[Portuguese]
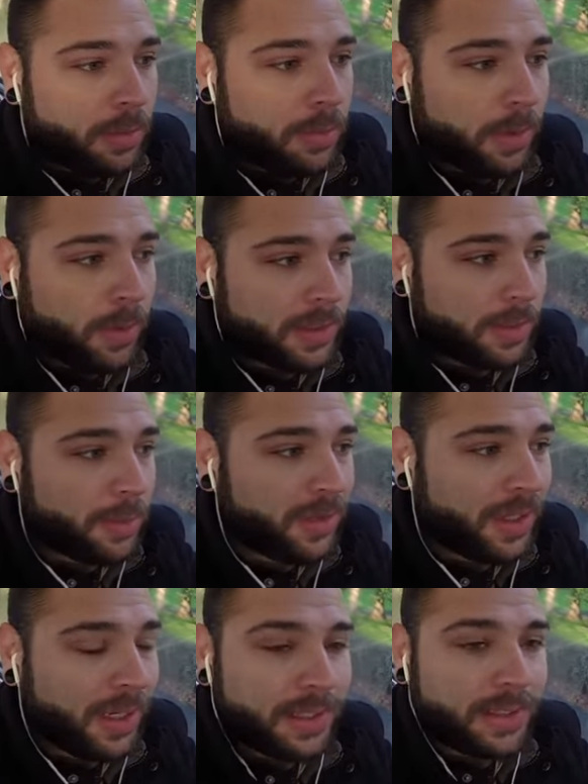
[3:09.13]
Uma coisa muito
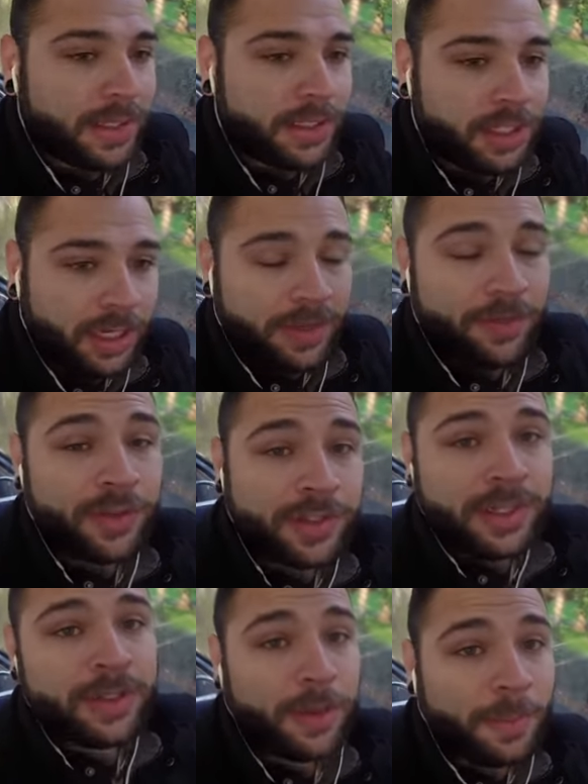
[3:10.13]
interessante é que
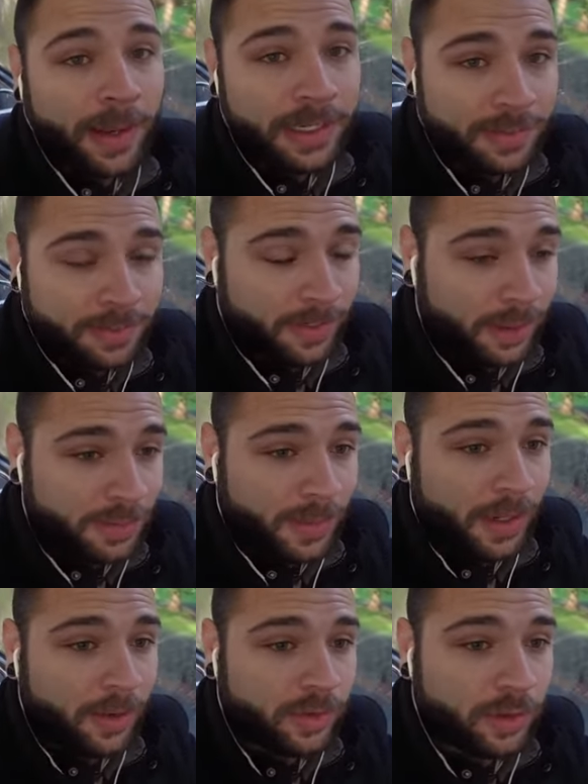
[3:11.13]
você só pode, pode
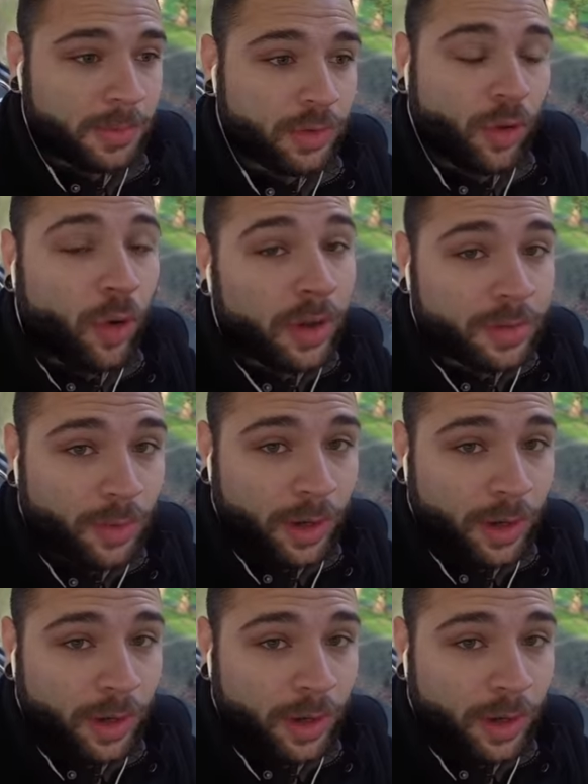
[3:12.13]
pagar os ônibus com as